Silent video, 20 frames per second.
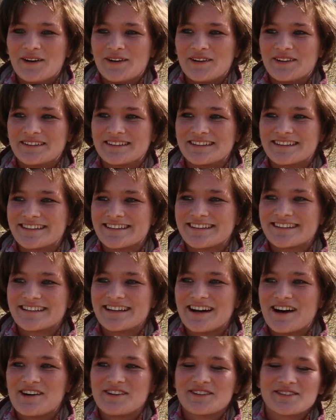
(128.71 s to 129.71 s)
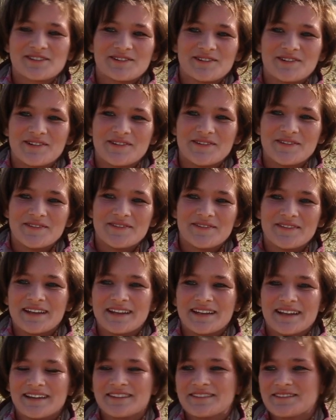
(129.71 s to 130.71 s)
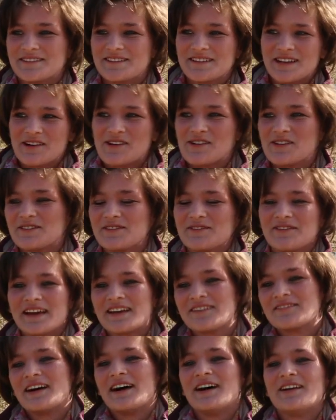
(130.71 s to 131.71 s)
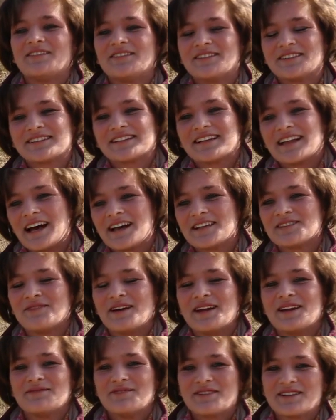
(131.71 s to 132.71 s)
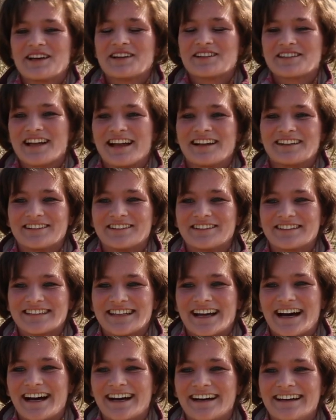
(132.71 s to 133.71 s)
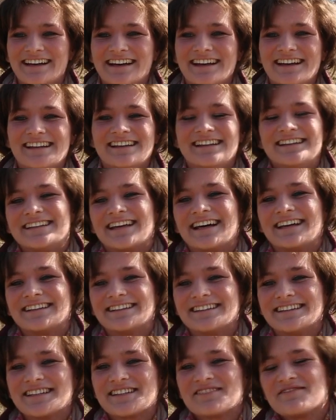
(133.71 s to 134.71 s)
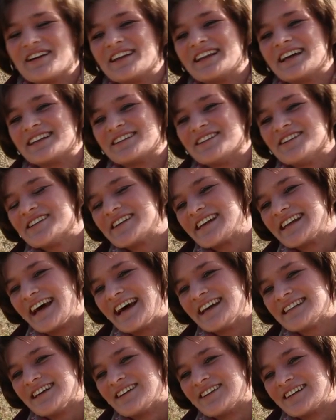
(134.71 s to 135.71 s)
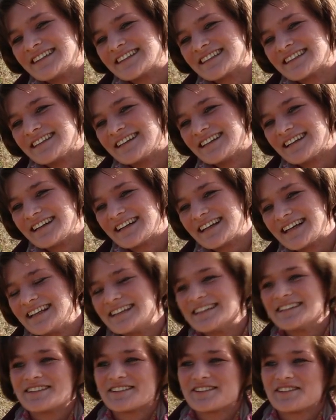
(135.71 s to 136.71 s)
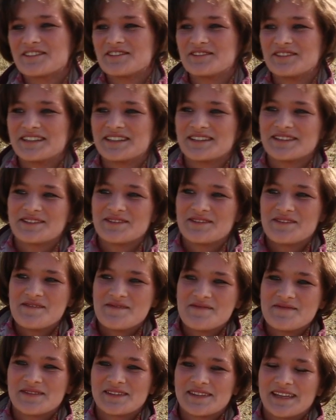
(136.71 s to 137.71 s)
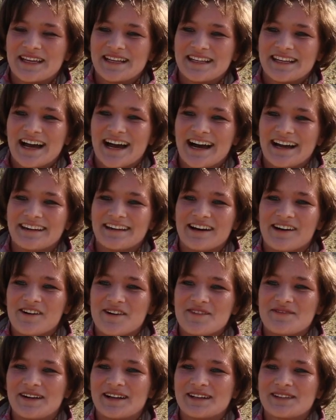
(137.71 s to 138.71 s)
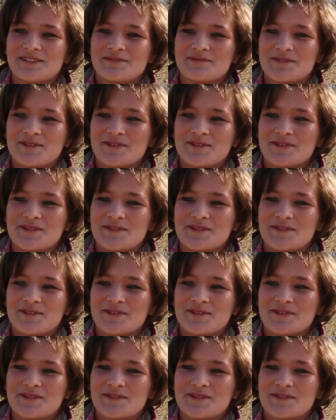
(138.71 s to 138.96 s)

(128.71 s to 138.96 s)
Und auch so, wenn dann die Kunden weg waren und das Glas meiner Mutter stand noch da, dann ist man ja doch geneigt, auch als Kind so mit zehn Jahren auch mal zu